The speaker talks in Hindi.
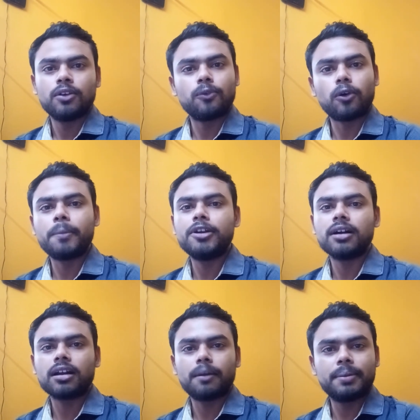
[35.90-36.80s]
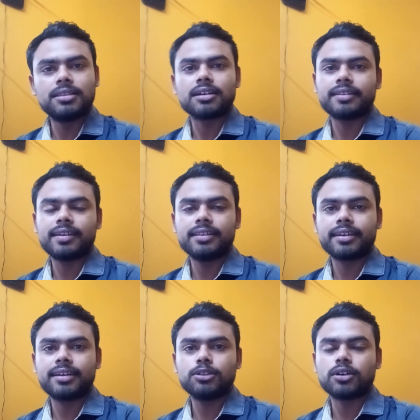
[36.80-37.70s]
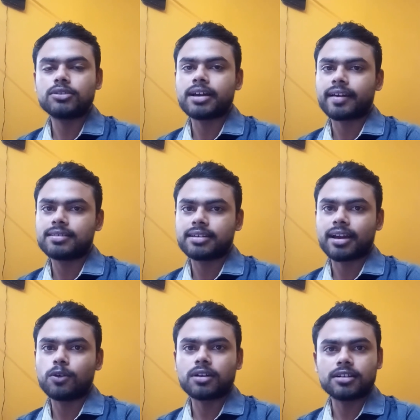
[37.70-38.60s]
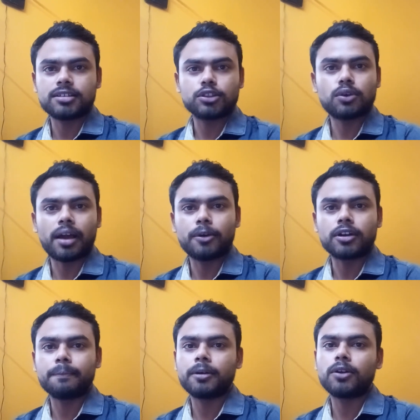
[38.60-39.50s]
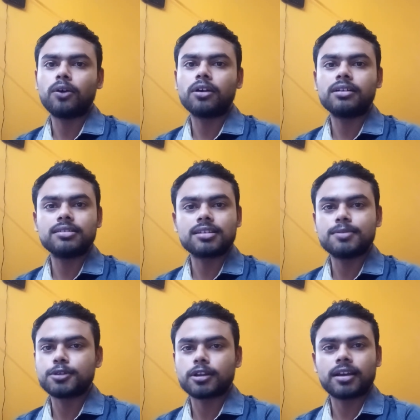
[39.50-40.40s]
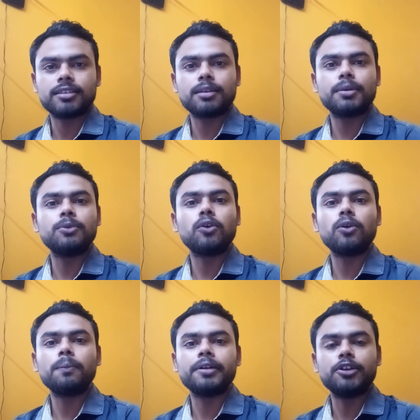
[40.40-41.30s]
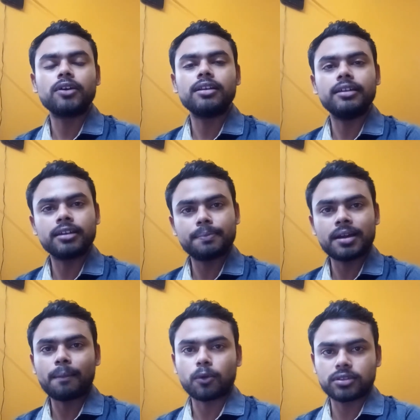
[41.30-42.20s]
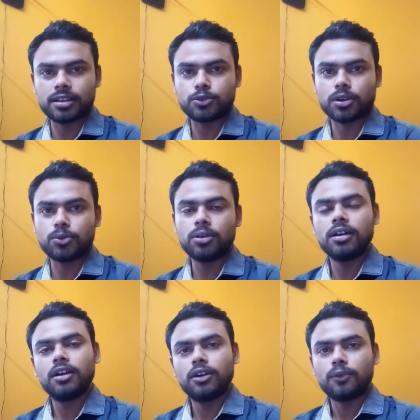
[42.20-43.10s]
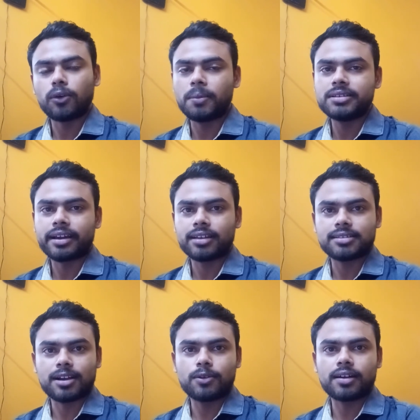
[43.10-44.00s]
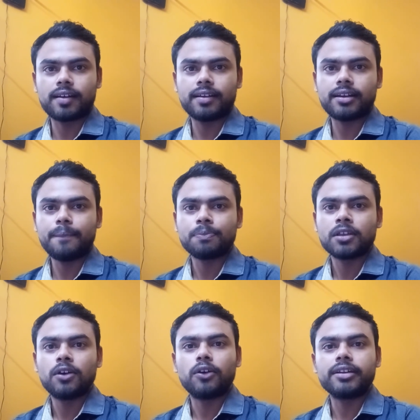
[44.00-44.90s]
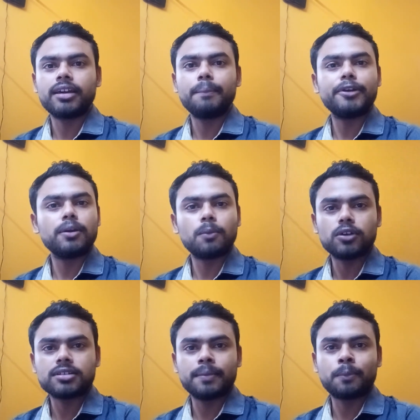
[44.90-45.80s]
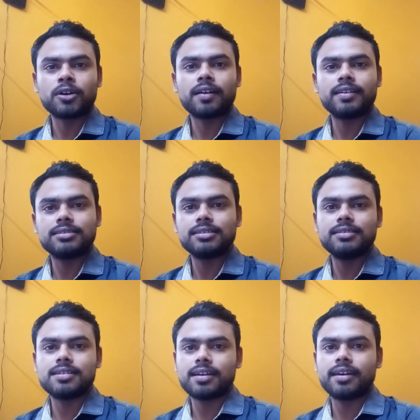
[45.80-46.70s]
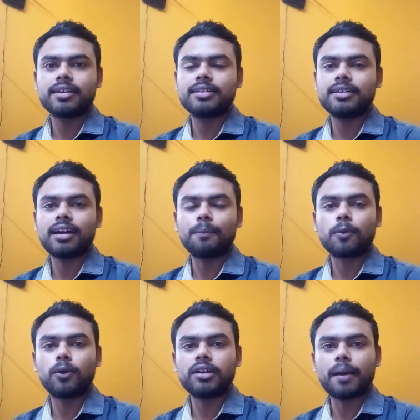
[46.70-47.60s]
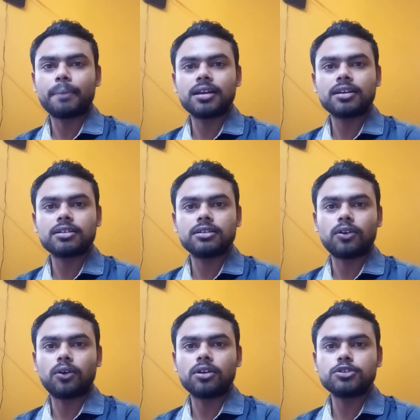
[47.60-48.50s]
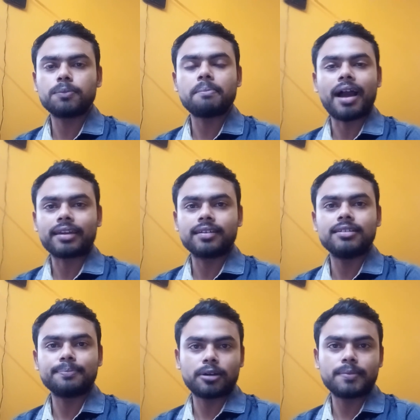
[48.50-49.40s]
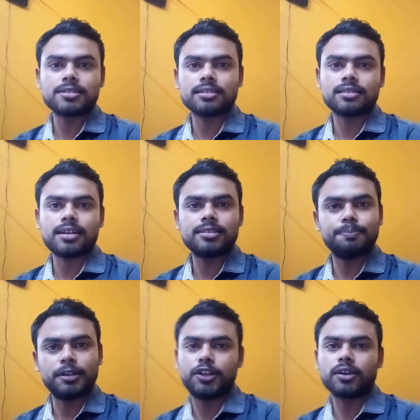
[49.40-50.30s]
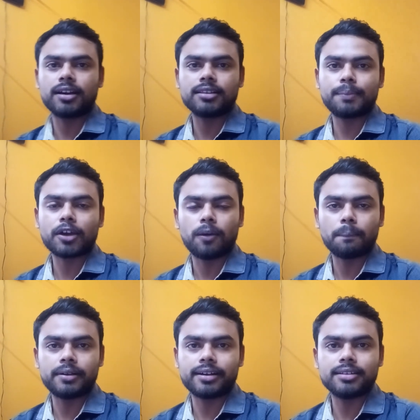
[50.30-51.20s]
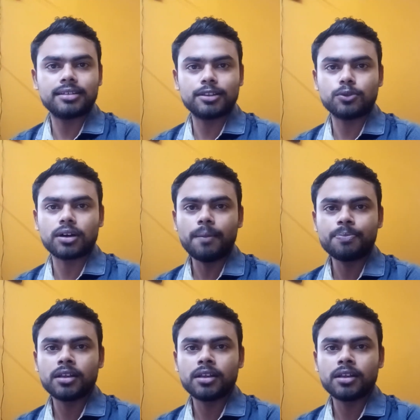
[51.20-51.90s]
वो वीडियो अगर अभी तक नहीं देखी तो जाके चेकआउट कर सकते हो आई बॉटम पर और डिस्क्रिप्शन के अंदर भी वो वीडियो की लिंक मैं आपको दे चुकी हूँ वो भी जाके चेकआउट कर लेना और ये वीडियो मोस्ट इम्पोर्टेंट इसीलिए है कि आपको यहाँ पे और जो बाकी की इन्फॉर्मेशन था इस वीडियो के अंदर मैं कम्प्लीटली दे दूंगा